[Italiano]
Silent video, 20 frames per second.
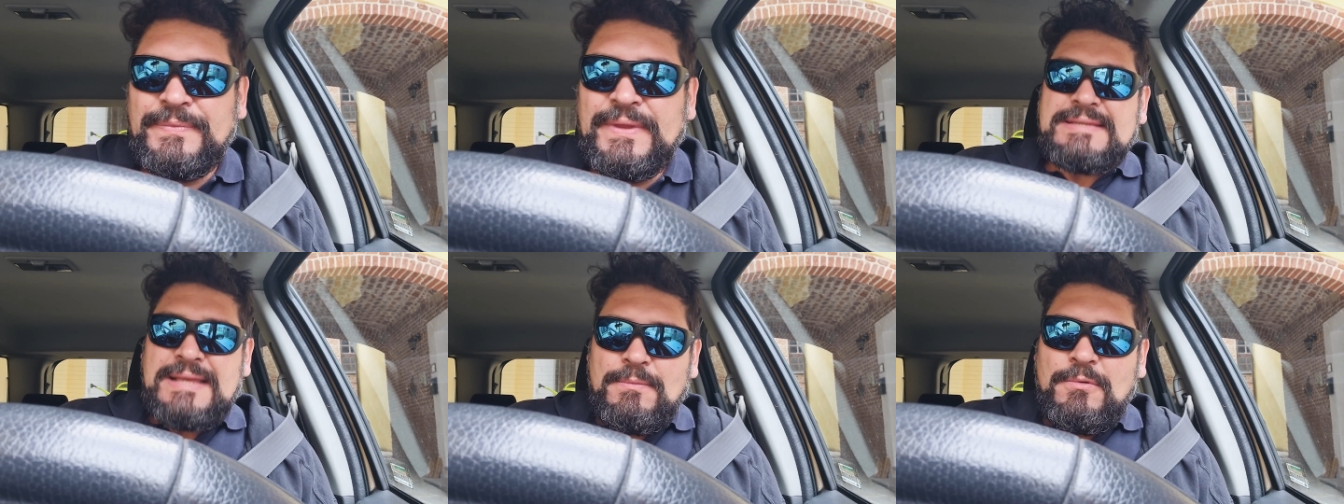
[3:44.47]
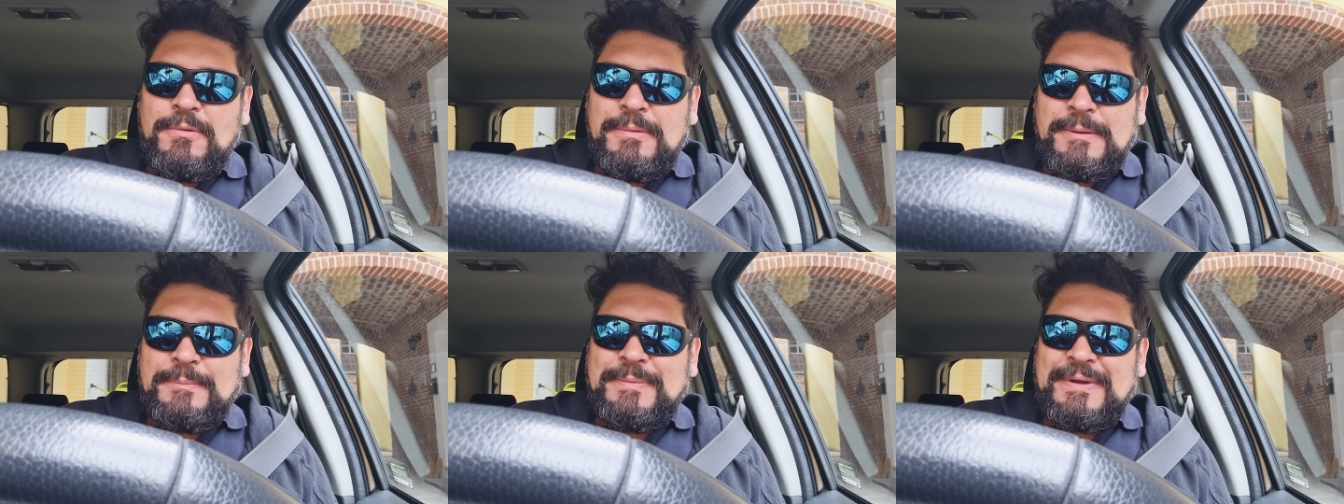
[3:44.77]

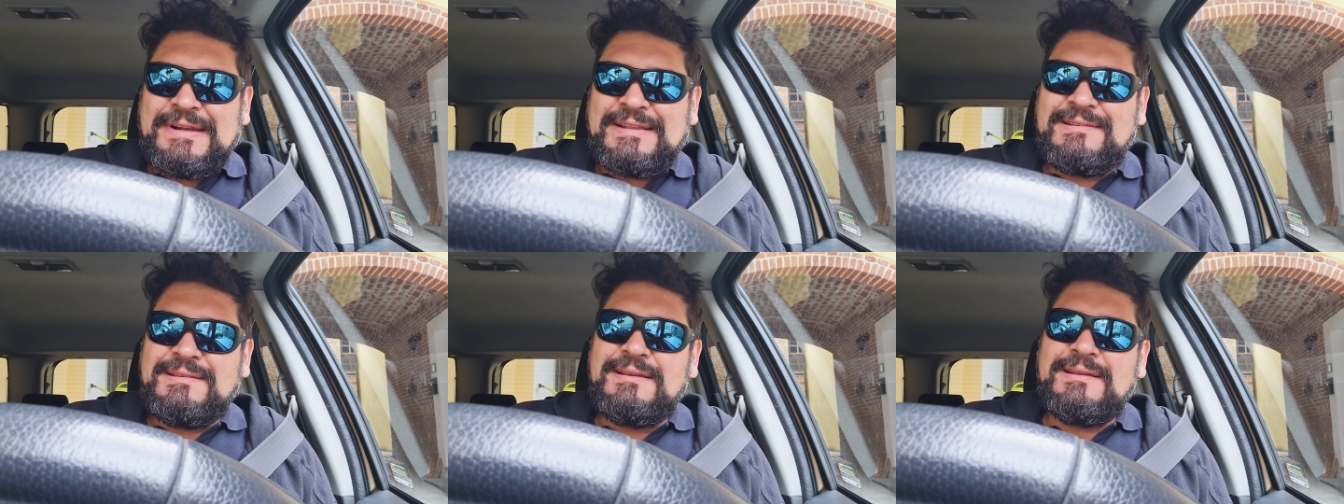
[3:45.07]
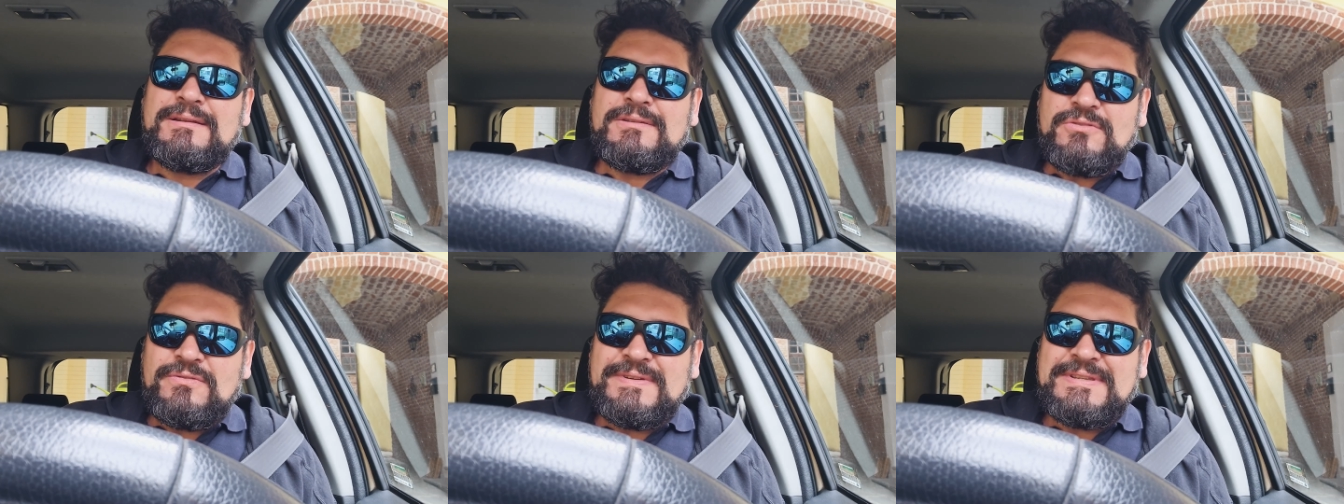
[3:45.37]
Stiamo per
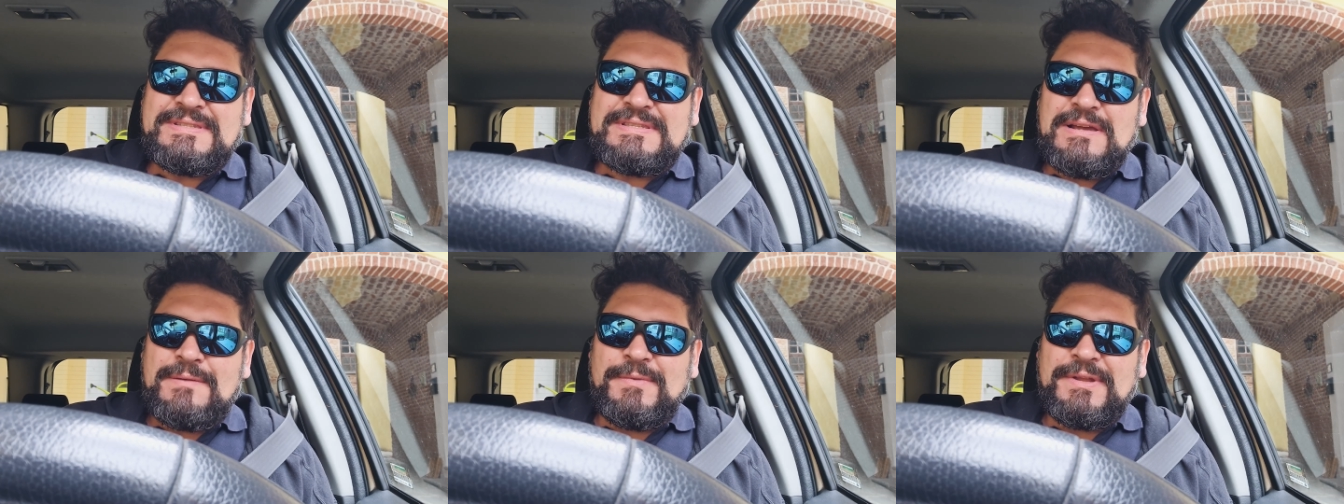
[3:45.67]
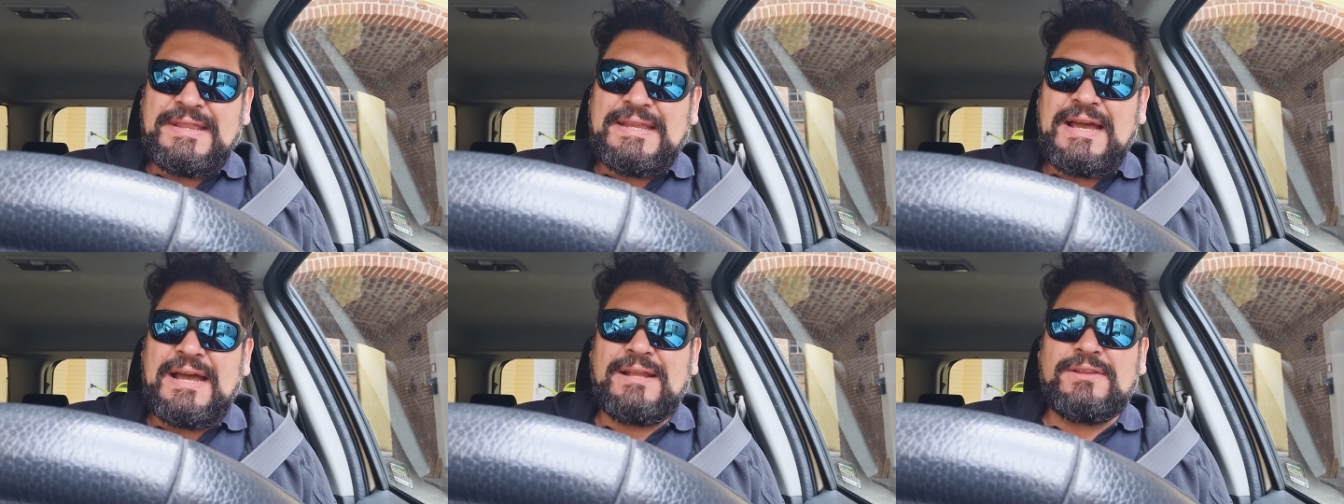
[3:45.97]
partire, dove stiamo
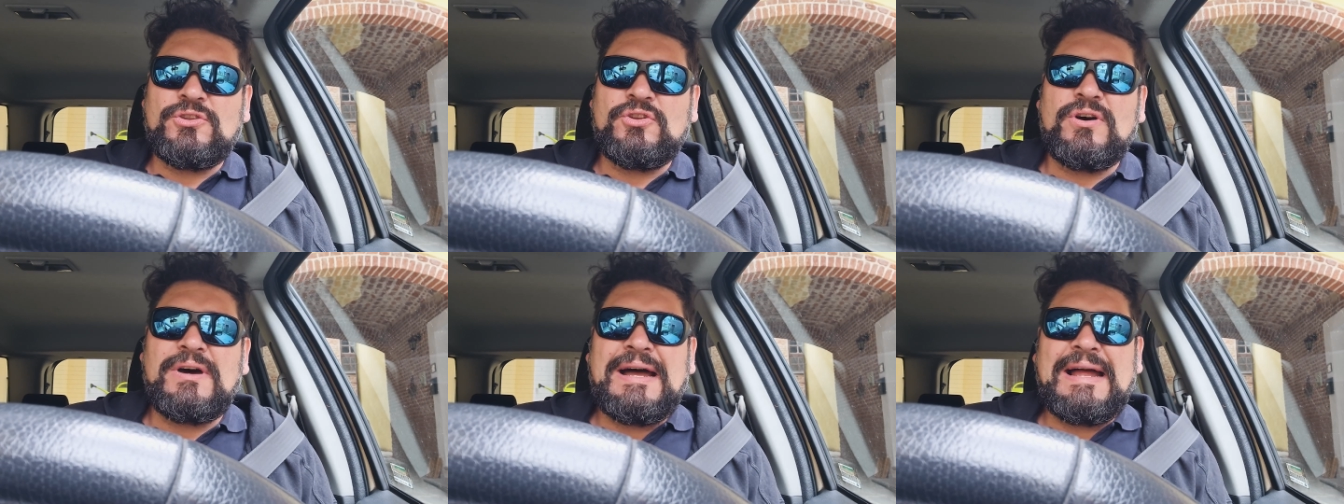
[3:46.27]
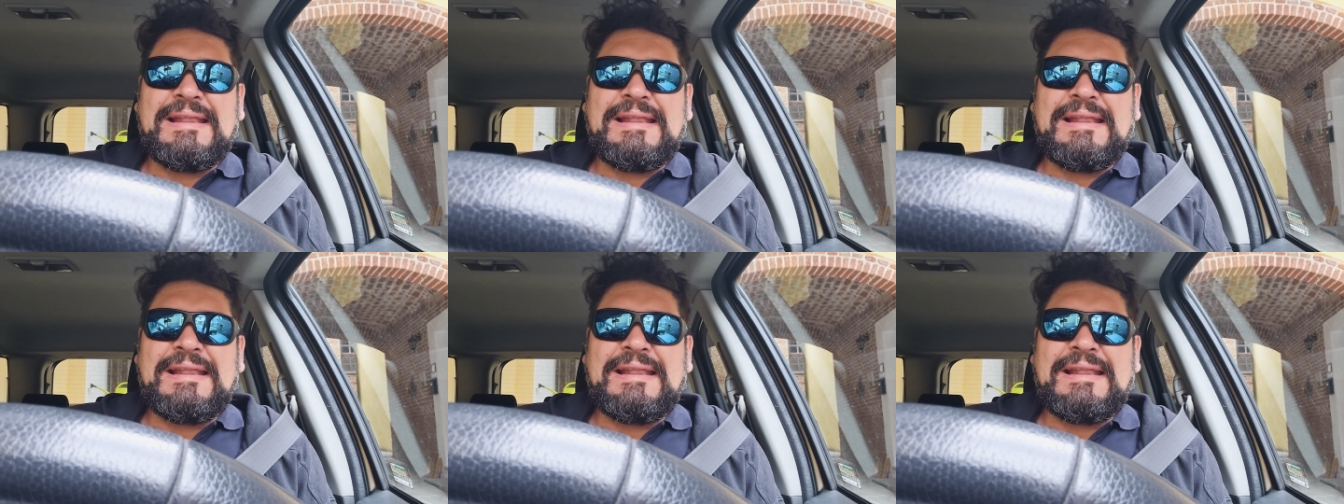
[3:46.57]
andando?